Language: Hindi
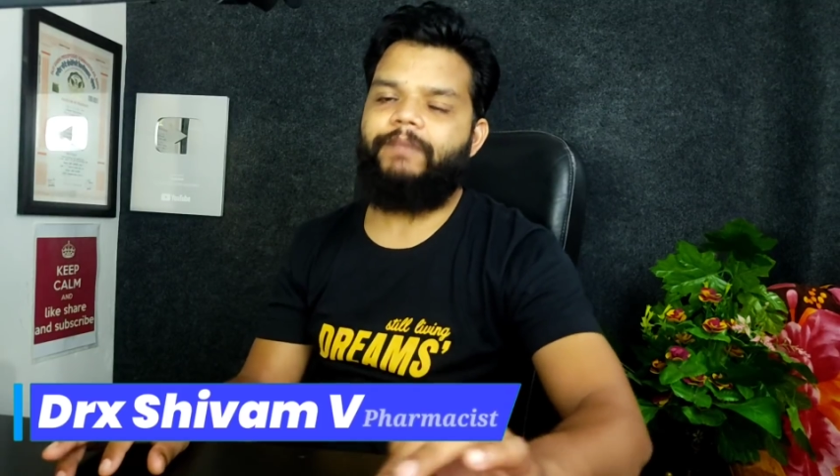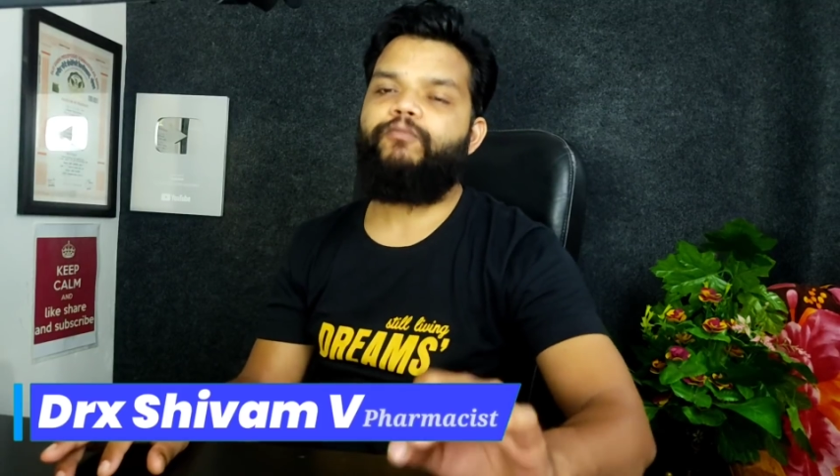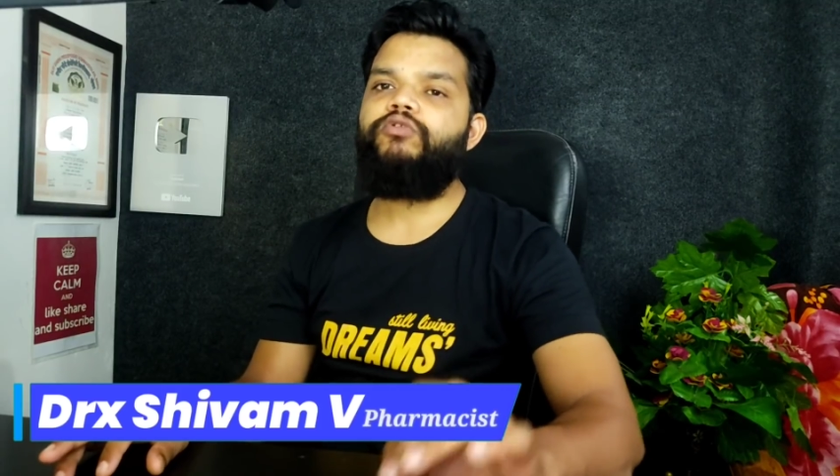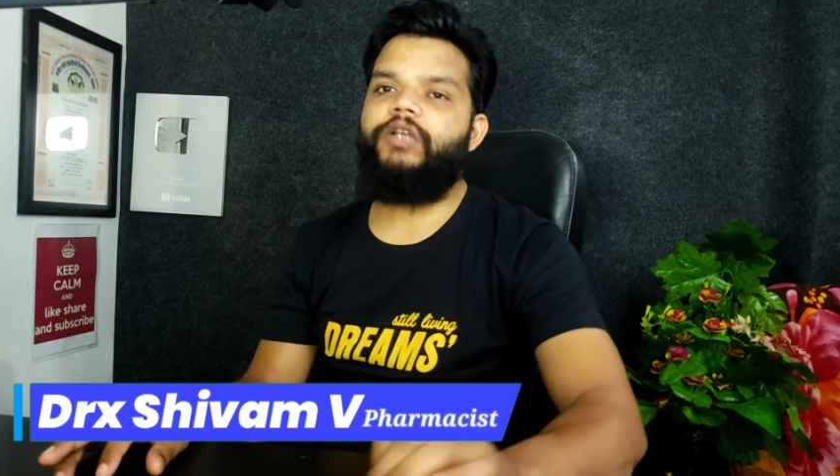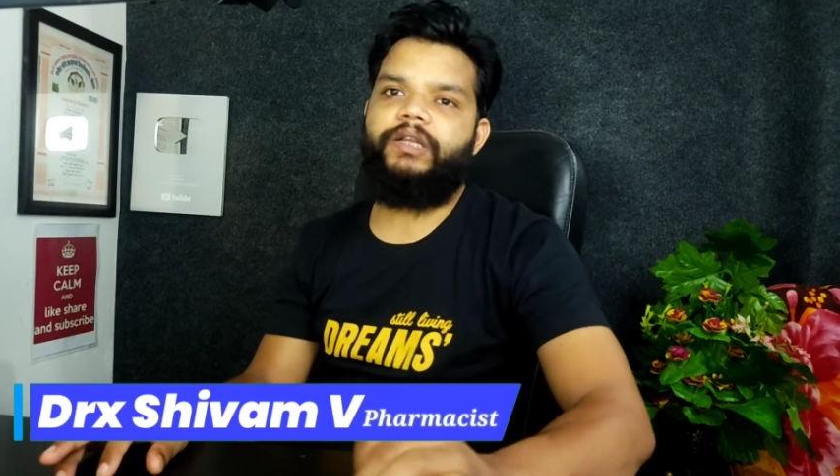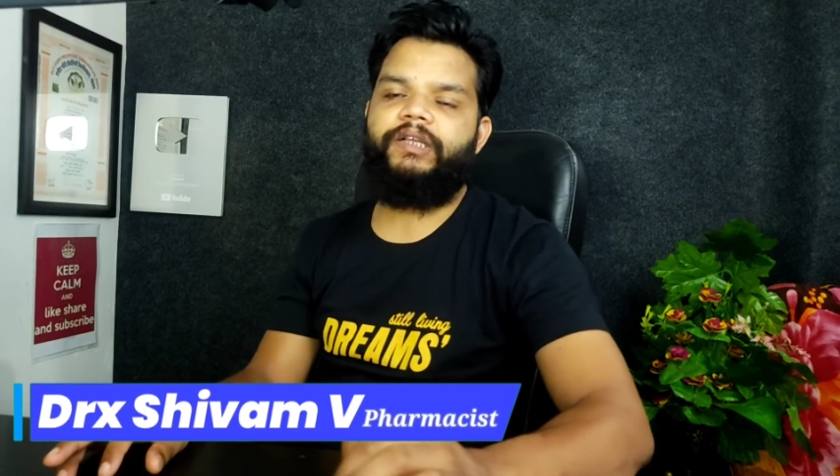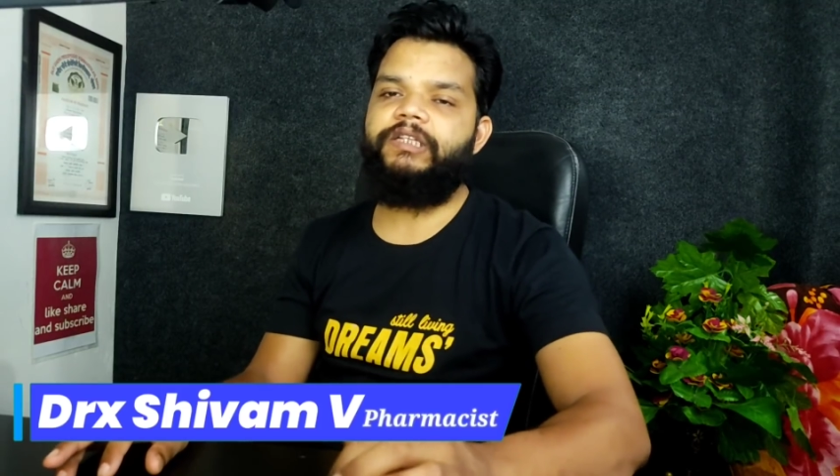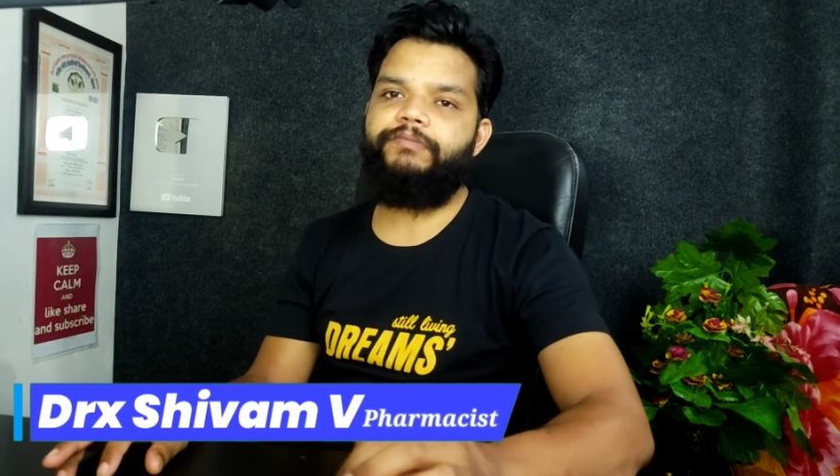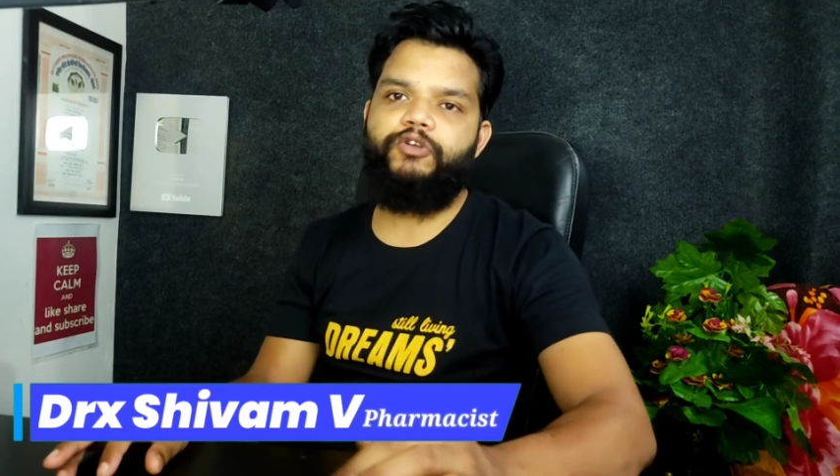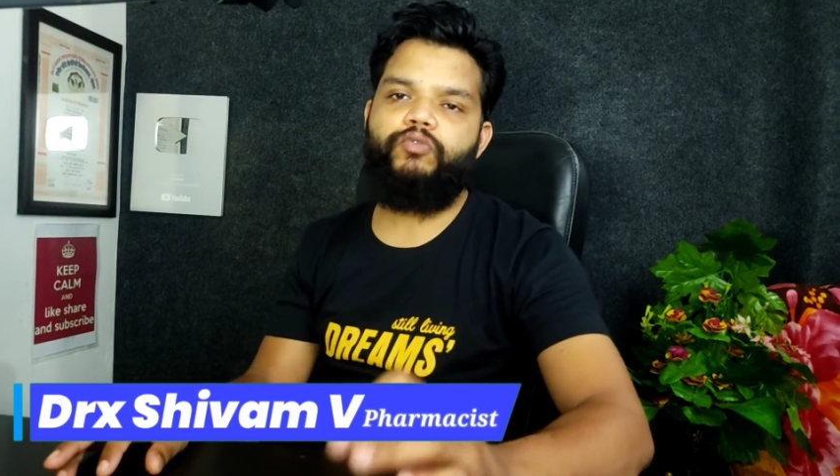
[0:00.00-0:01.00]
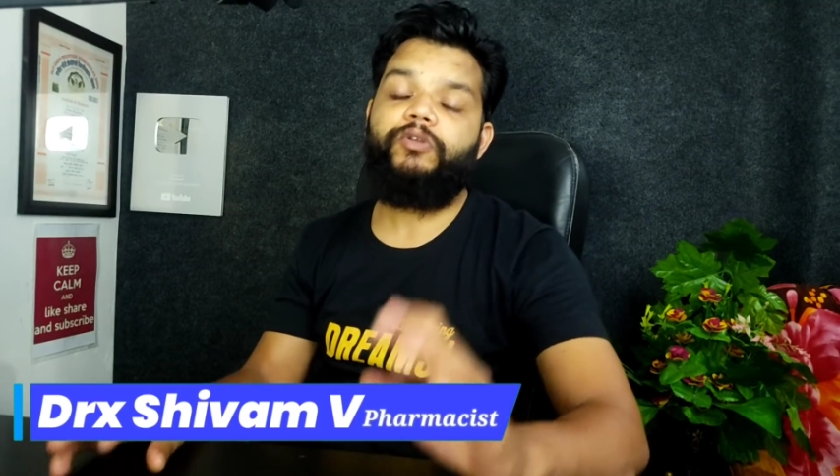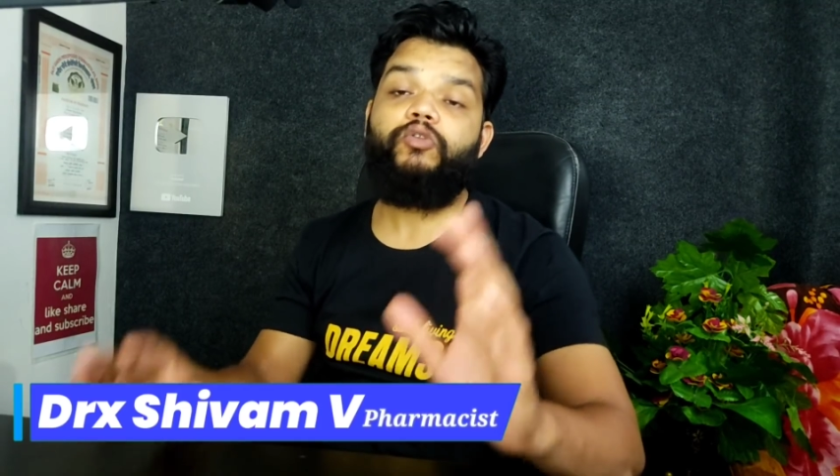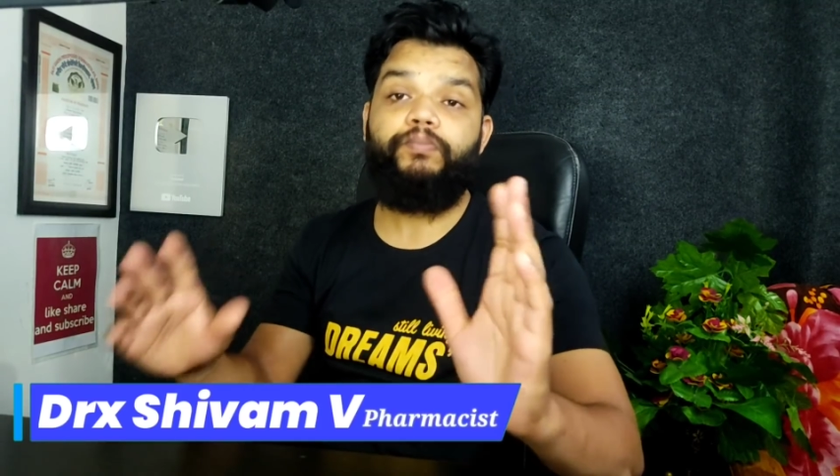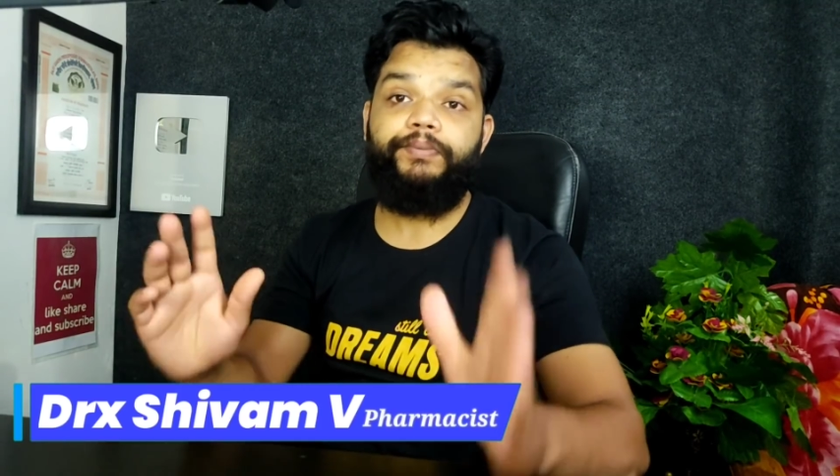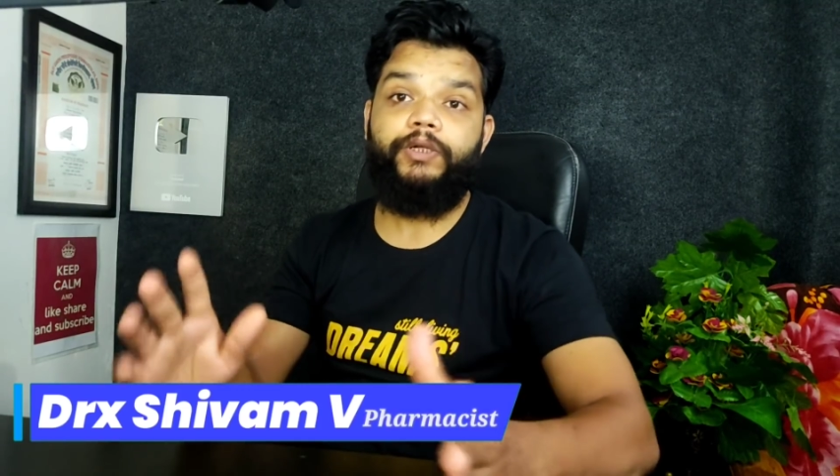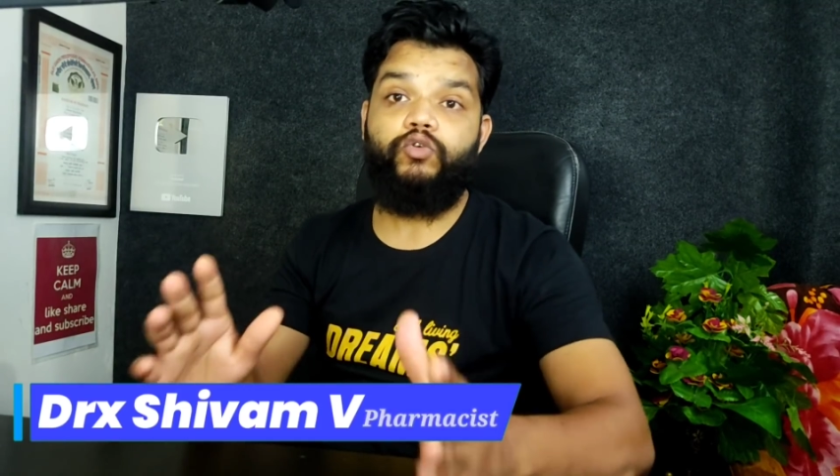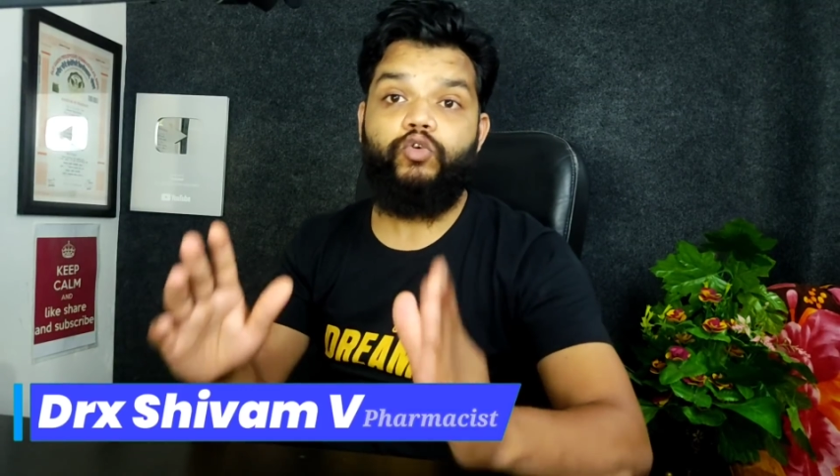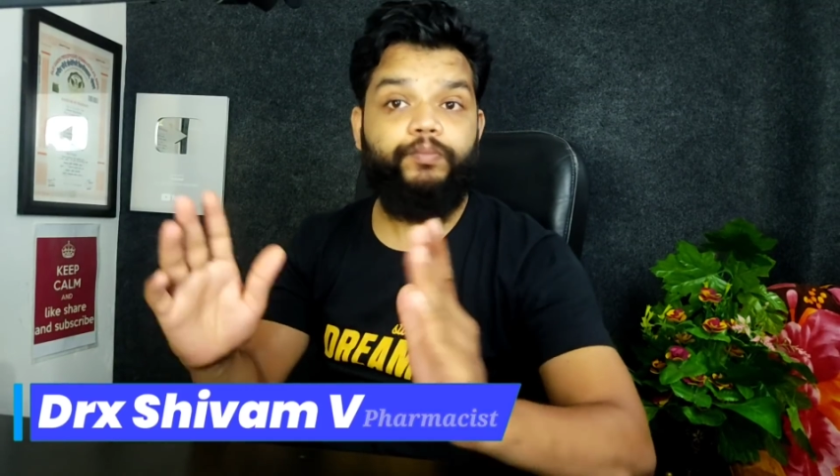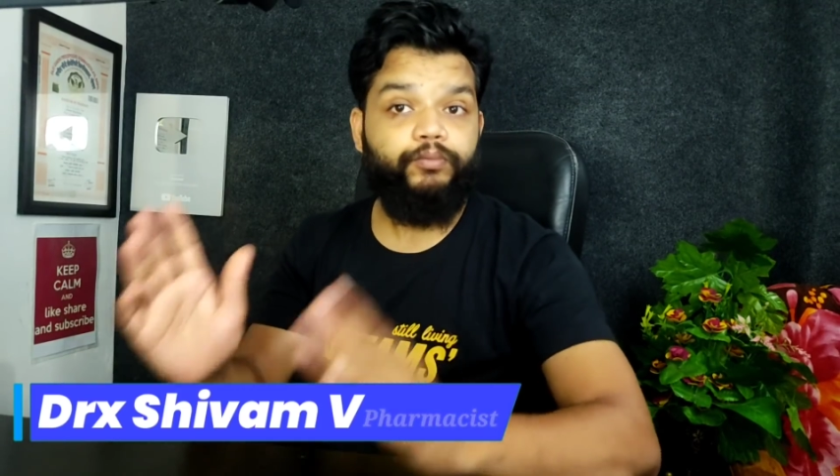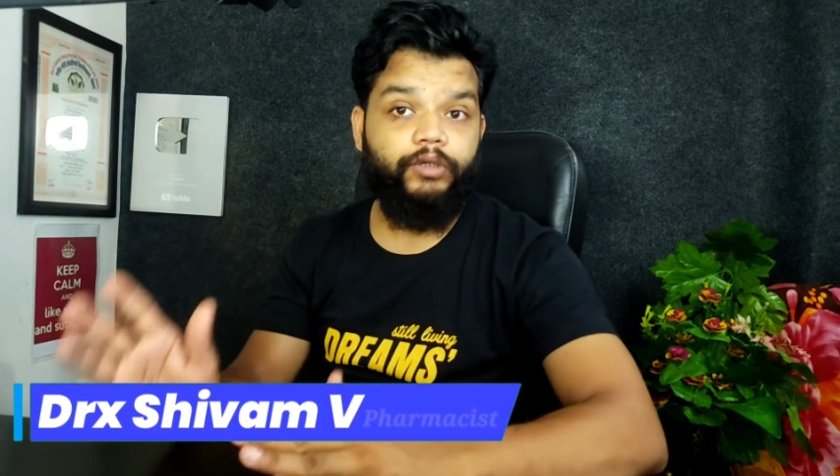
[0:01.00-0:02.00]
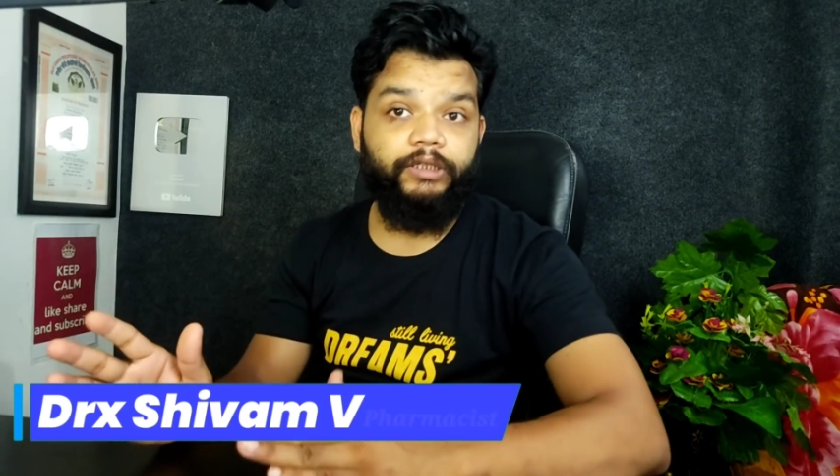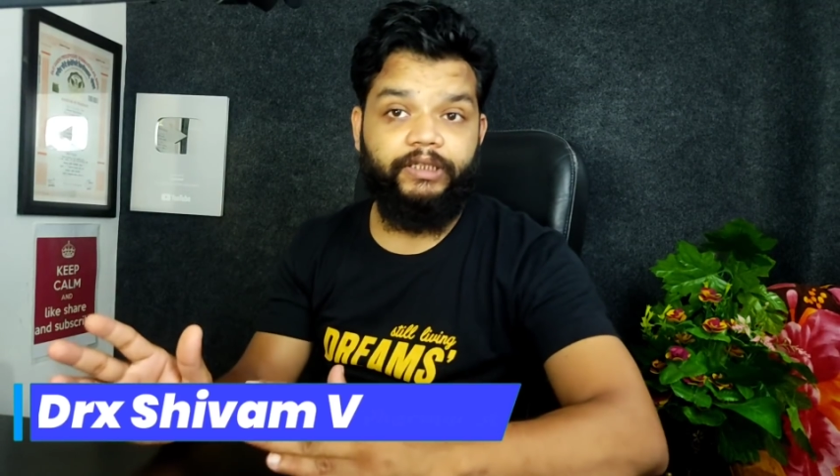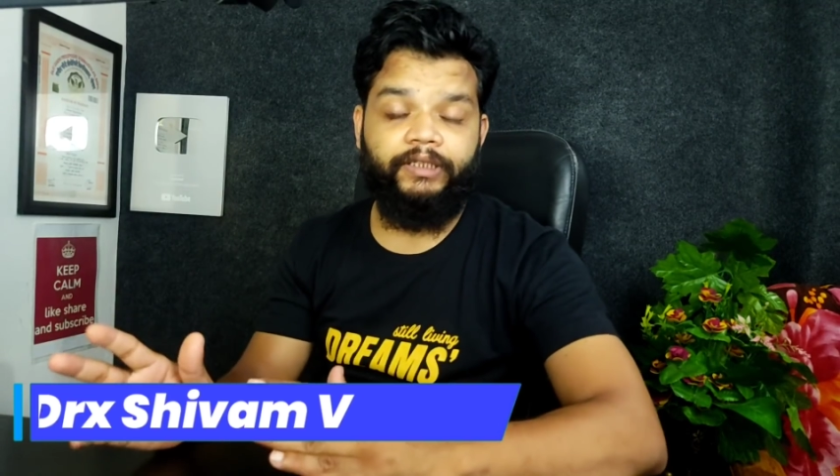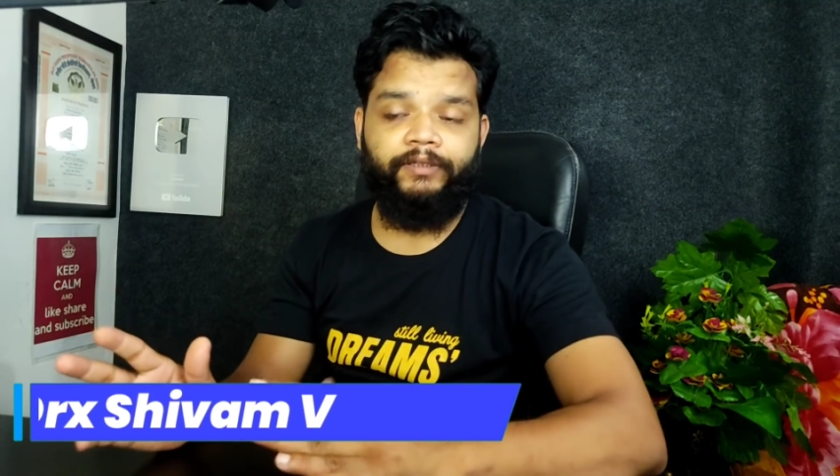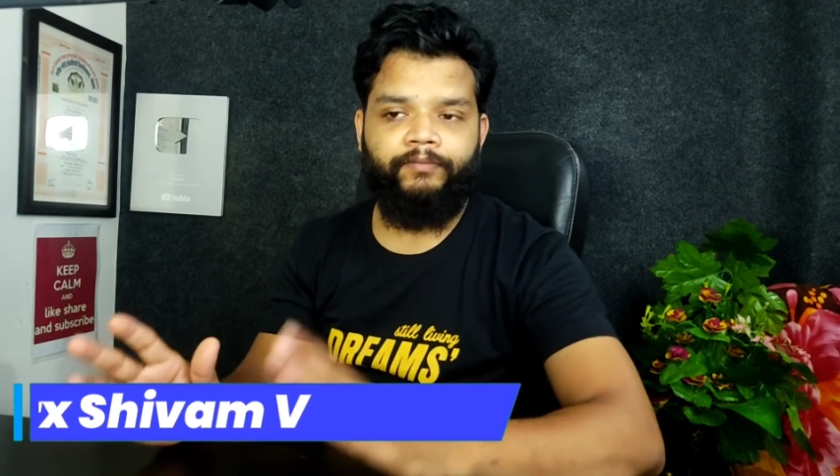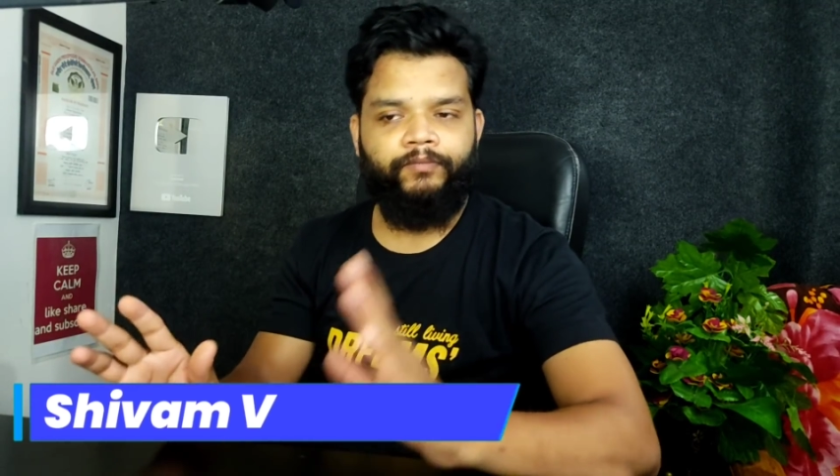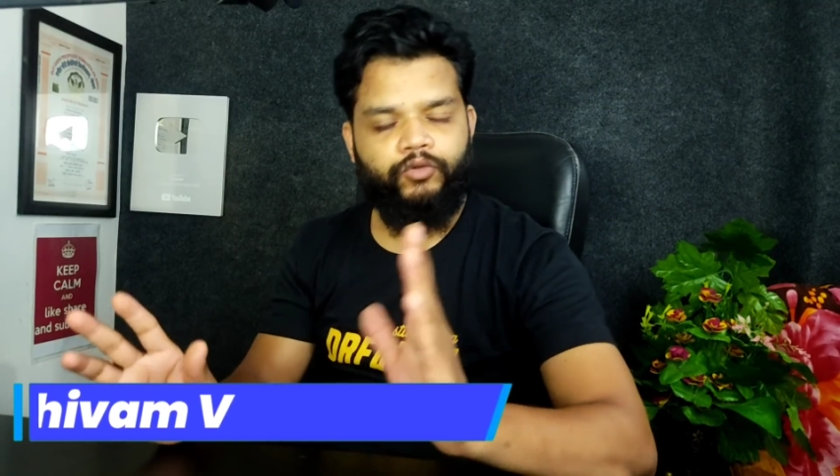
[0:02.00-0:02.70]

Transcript: सब कुछ जानेंगे इस वीडियो में तो वीडियो को पूरा देखें